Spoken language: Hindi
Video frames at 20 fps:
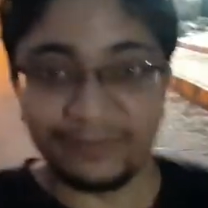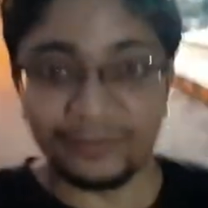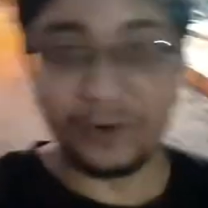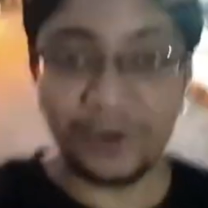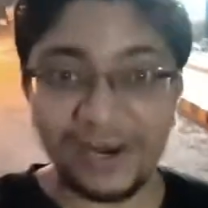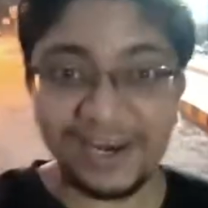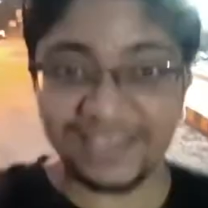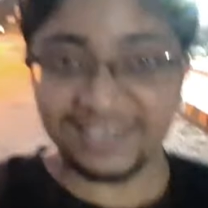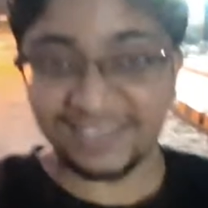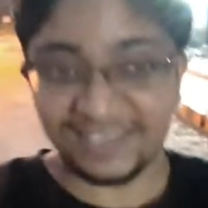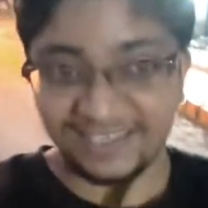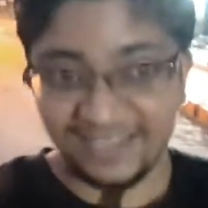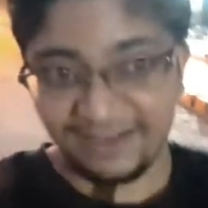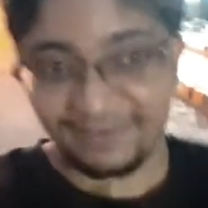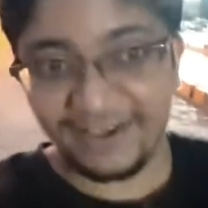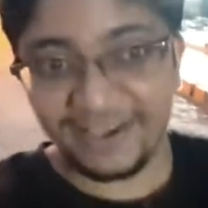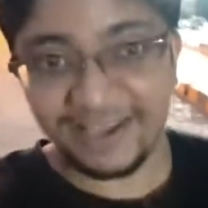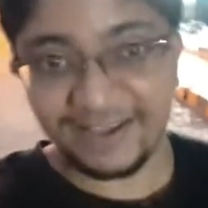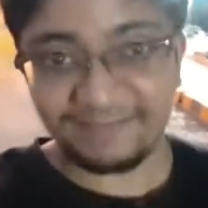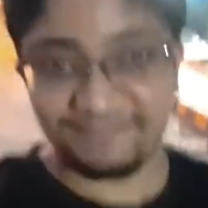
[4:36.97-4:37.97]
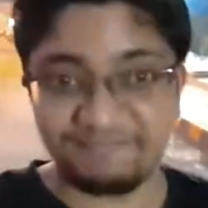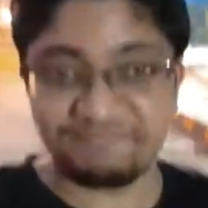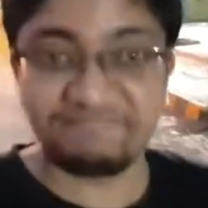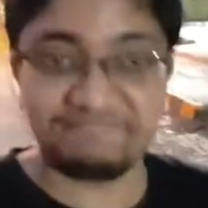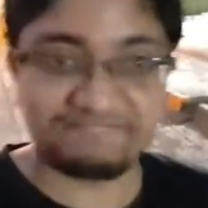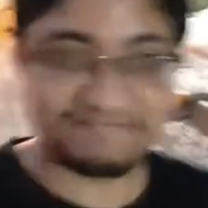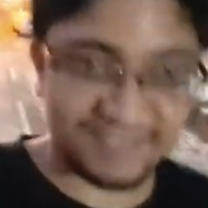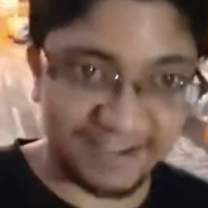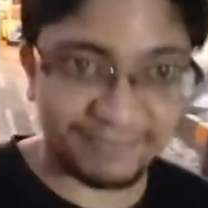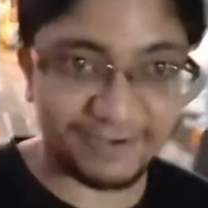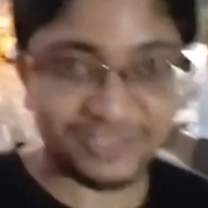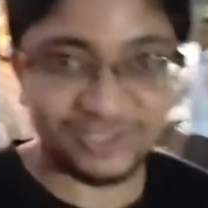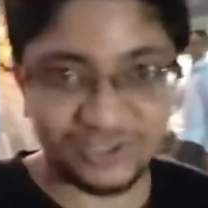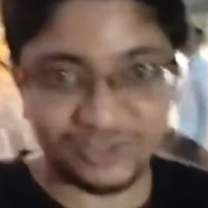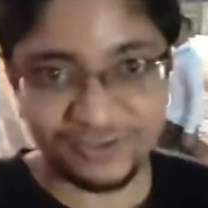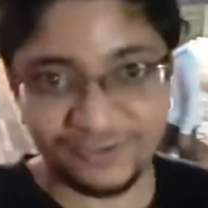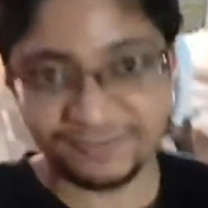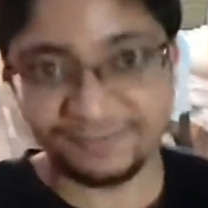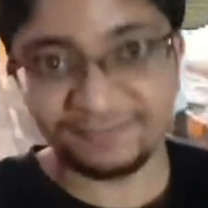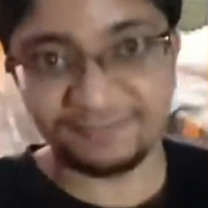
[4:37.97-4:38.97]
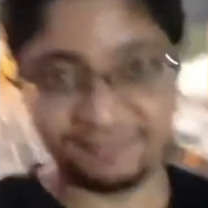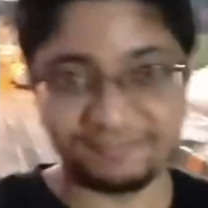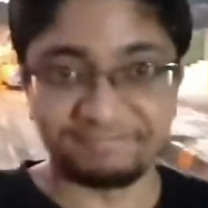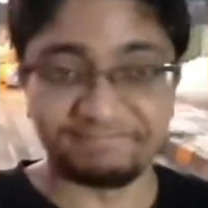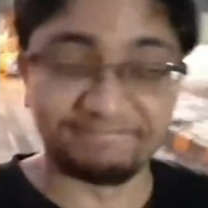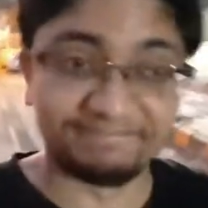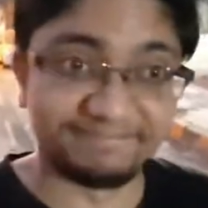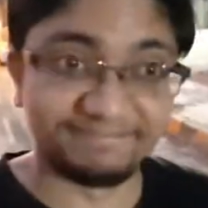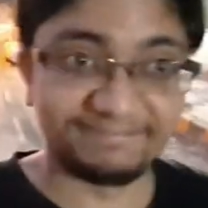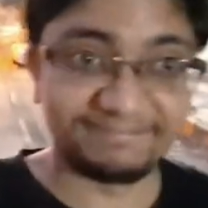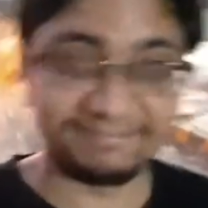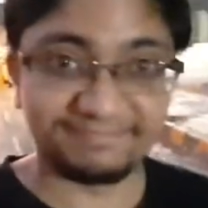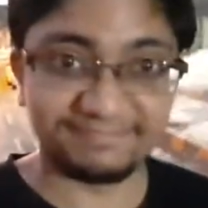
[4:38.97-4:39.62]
बोल नहीं सकते भाई समझ रहे हो